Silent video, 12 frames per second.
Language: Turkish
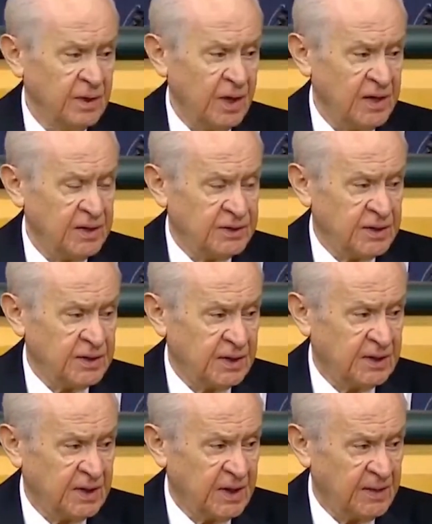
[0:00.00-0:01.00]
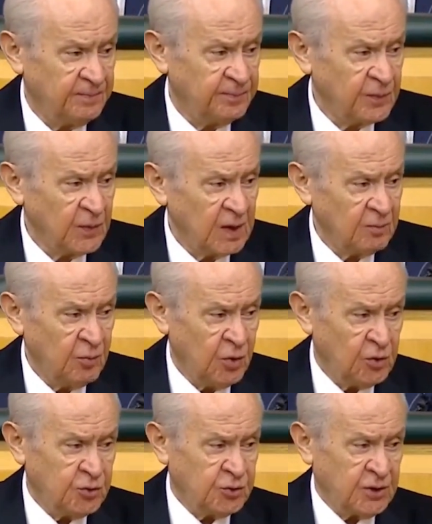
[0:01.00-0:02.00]
Aynı şekilde
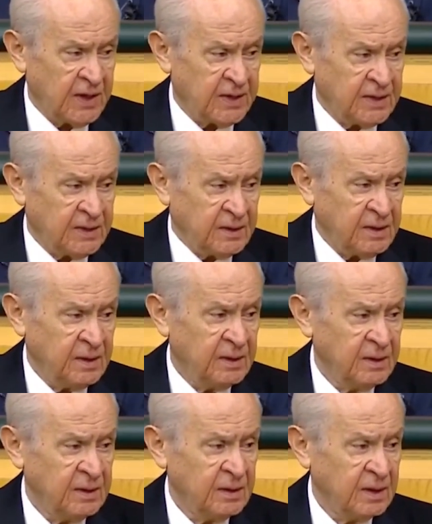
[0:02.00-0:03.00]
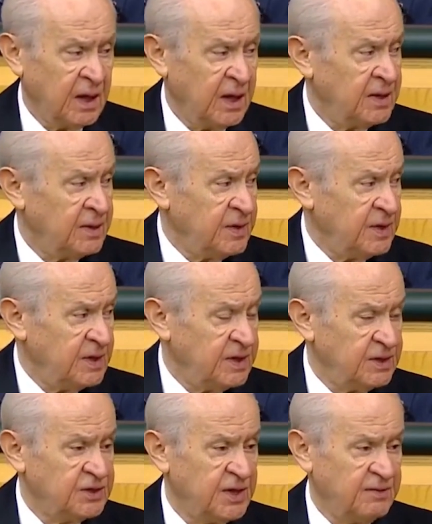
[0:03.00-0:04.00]
ölücülerin,
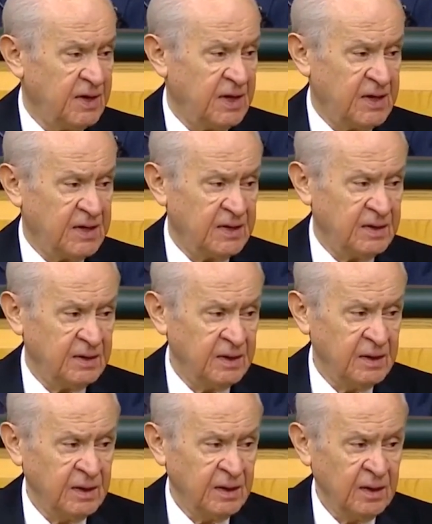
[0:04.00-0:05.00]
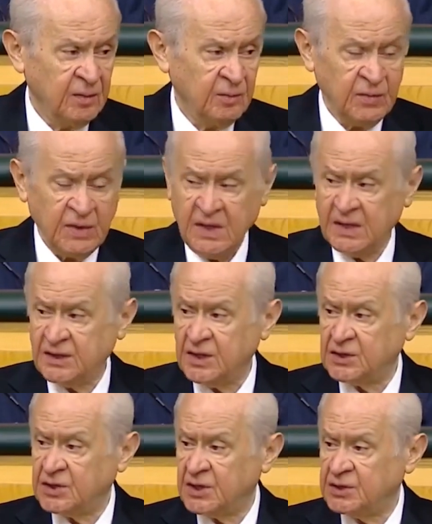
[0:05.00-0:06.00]
gayrimilli çevrelerin,
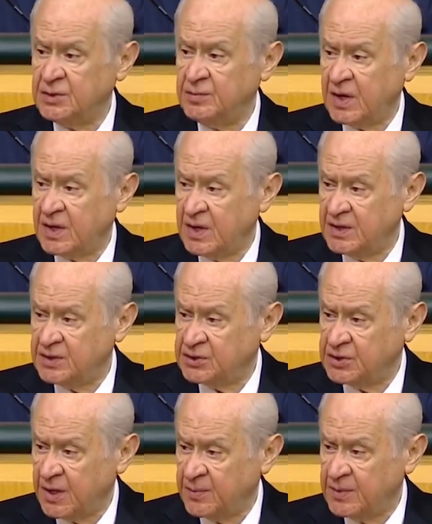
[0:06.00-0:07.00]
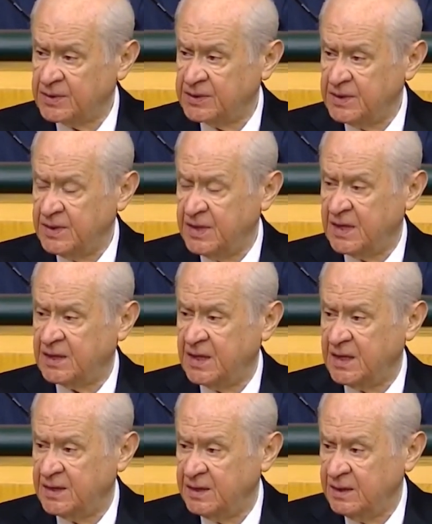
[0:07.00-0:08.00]
millete şaşı bakan çarpık
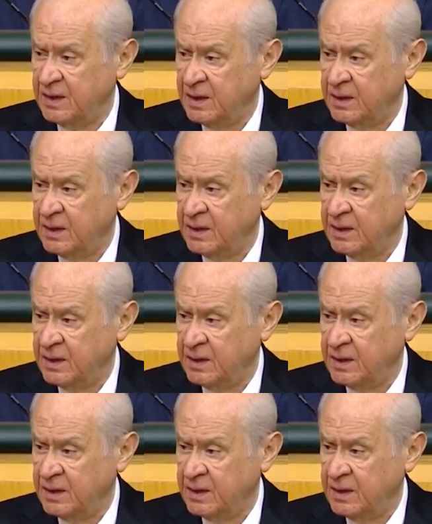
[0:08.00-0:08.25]
zihniyetlerin,